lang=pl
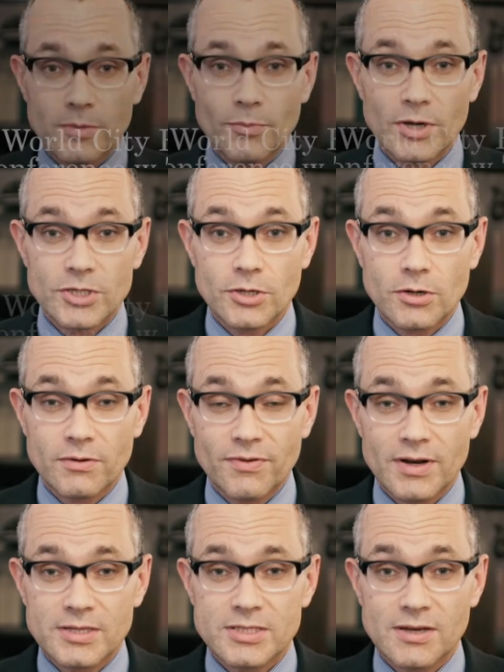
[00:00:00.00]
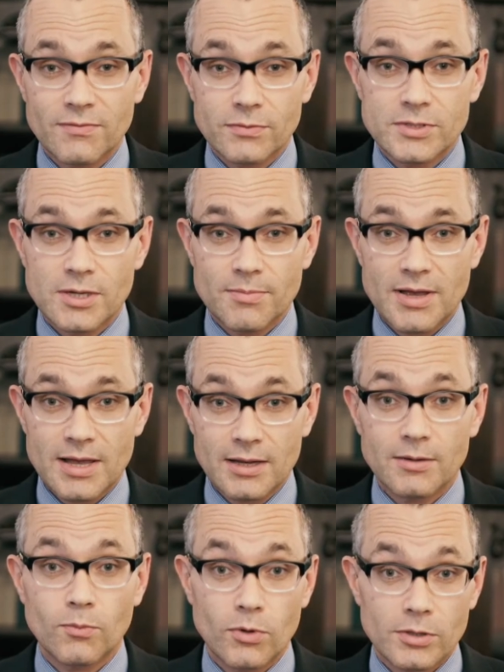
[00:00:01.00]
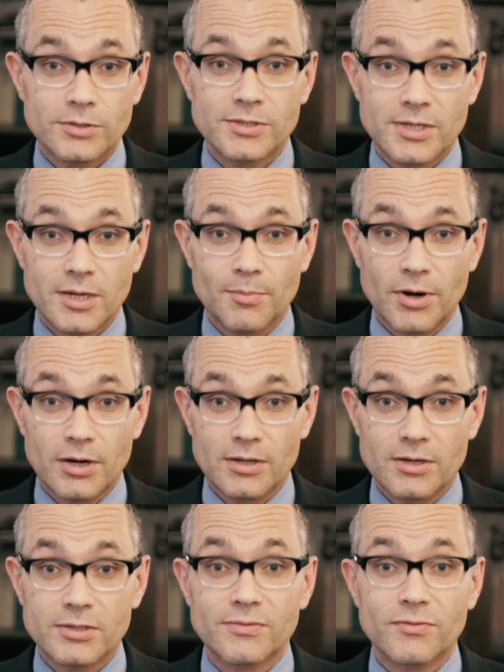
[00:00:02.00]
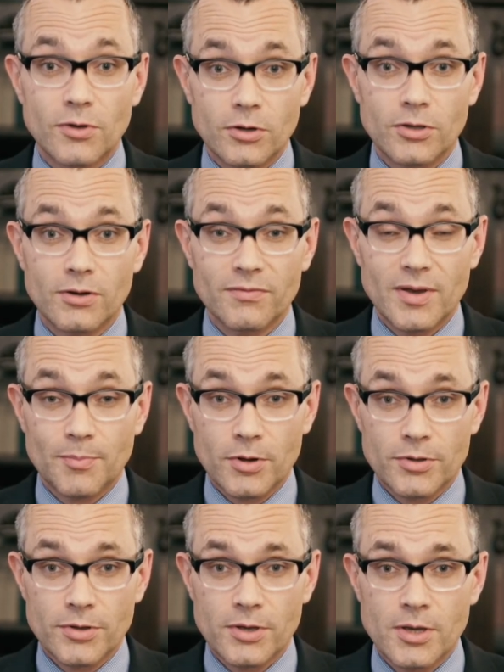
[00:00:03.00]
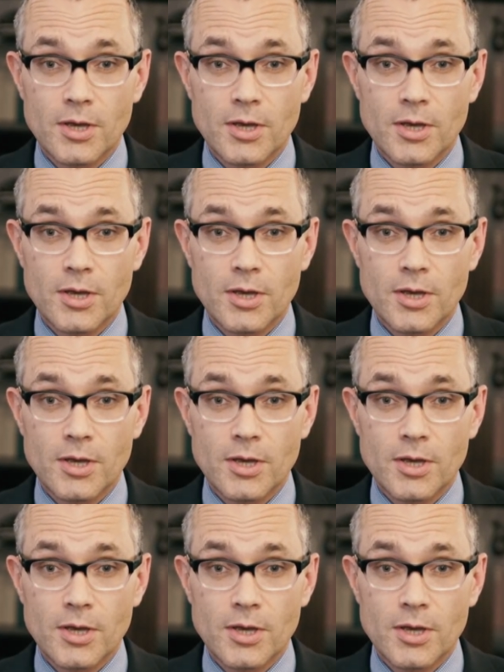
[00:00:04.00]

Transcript: odbyła się konferencja WCBL World City Bar Leaders w Tokio, w Japonii.